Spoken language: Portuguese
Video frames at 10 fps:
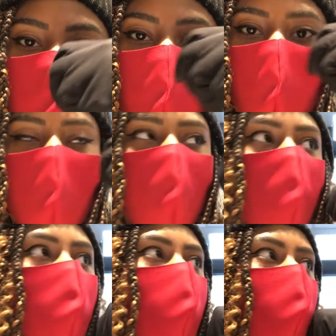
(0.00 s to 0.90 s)
E aí
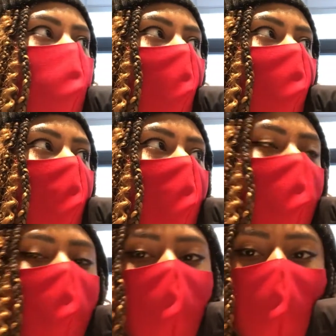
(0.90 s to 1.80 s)
depois eu pago
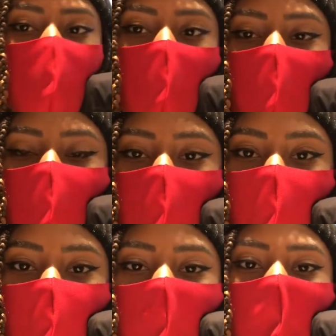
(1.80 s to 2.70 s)
elas, porque
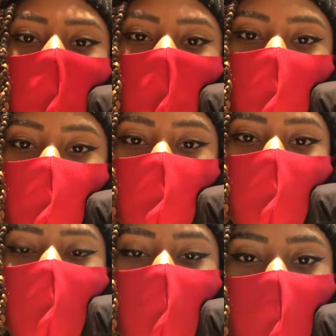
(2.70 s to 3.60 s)
olha,
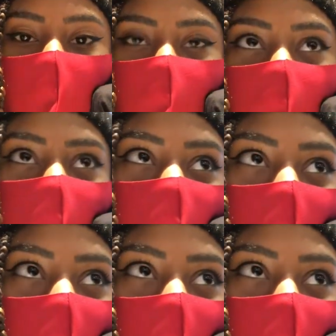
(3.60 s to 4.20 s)
difícil o negócio.